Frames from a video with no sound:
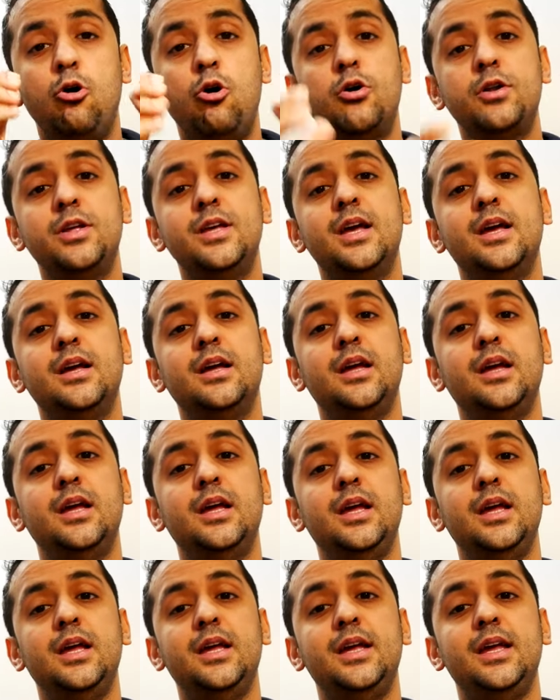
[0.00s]
और ये
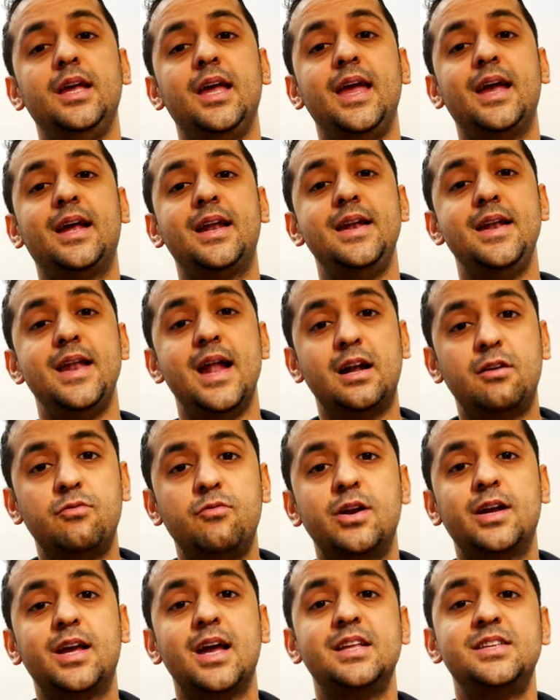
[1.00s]
एक
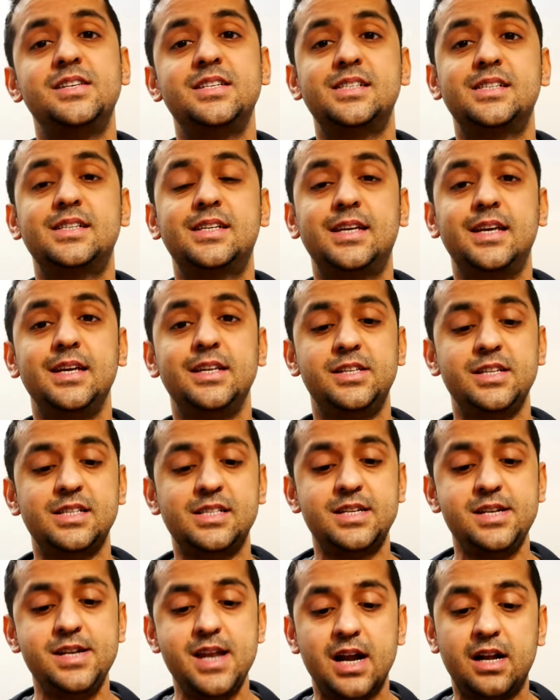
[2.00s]
नेटवर्क है जिस
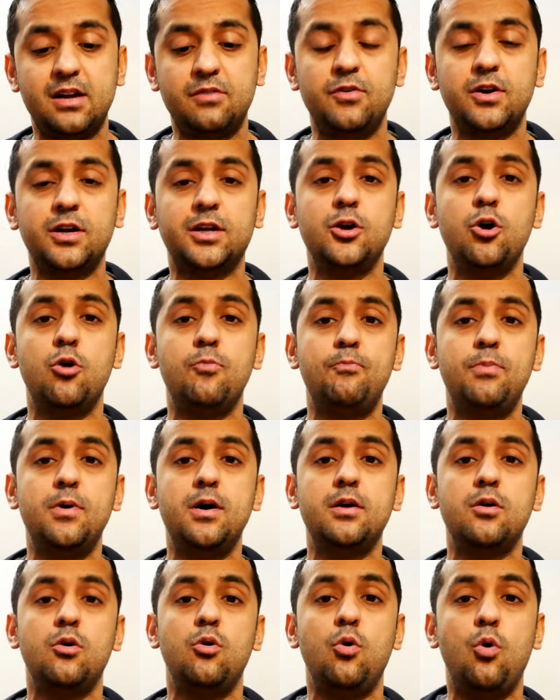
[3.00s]
जिस नेटवर्क के
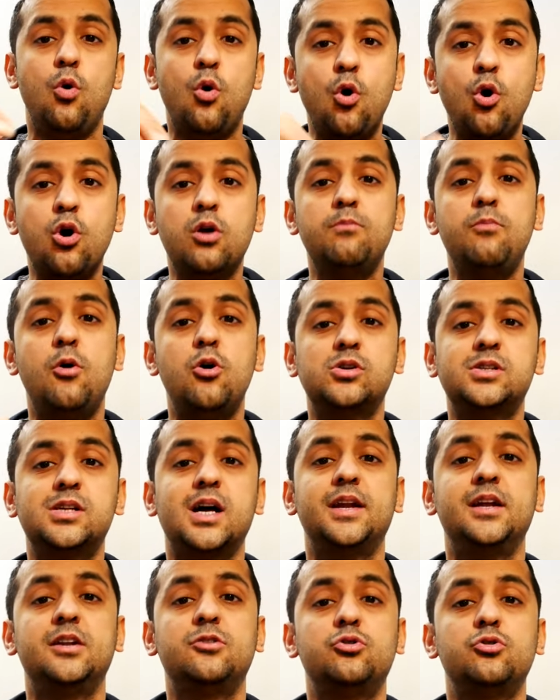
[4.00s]
ऊपर और बहुत
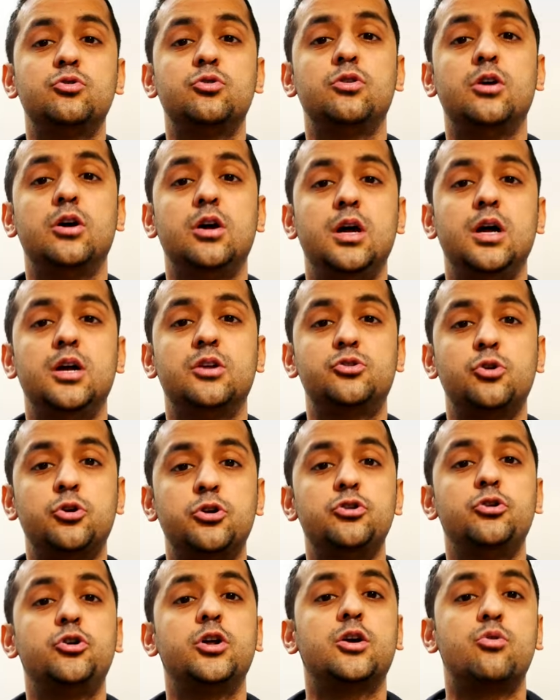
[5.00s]
सारे
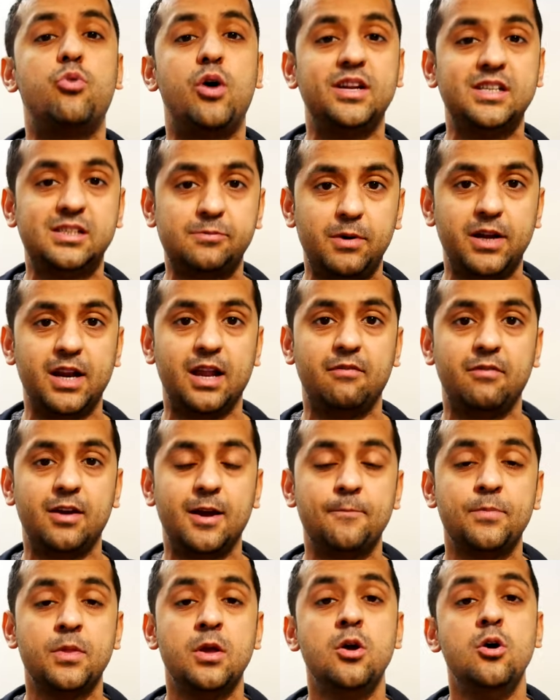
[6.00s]
छोटे छोटे कॉइन्स बने
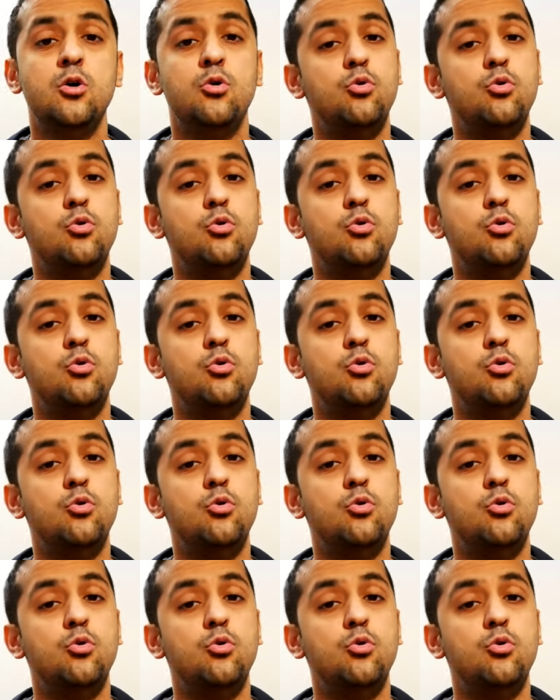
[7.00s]
हुए हैं